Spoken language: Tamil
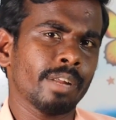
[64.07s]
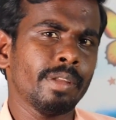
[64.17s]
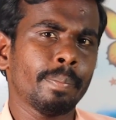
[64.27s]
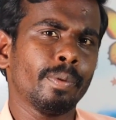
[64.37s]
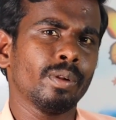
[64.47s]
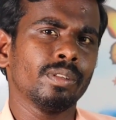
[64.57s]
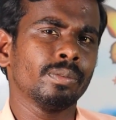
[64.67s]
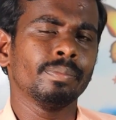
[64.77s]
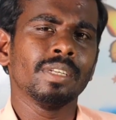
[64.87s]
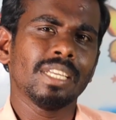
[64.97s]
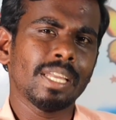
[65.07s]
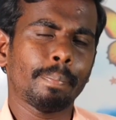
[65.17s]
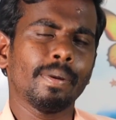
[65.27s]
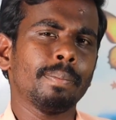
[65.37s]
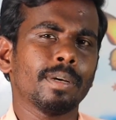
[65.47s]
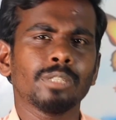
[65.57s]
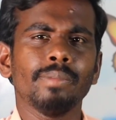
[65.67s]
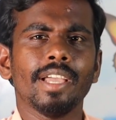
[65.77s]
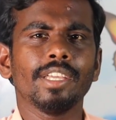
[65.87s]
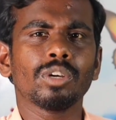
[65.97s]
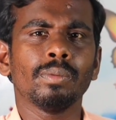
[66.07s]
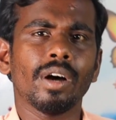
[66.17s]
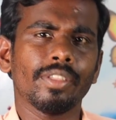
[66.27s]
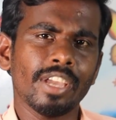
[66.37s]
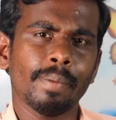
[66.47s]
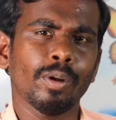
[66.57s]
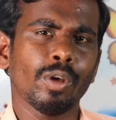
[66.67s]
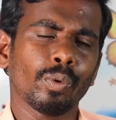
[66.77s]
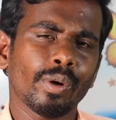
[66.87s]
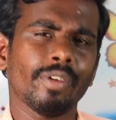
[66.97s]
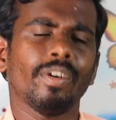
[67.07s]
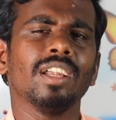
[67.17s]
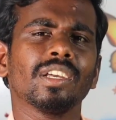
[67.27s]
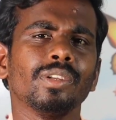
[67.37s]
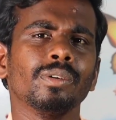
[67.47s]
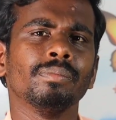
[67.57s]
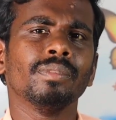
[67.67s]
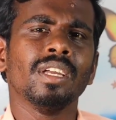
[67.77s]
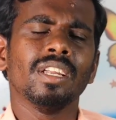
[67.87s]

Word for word: மரம் எப்பொழுதும் எப்படி பசுமையாக இருக்குமோ அதே போல் உங்களுடைய வாழ்க்கையும்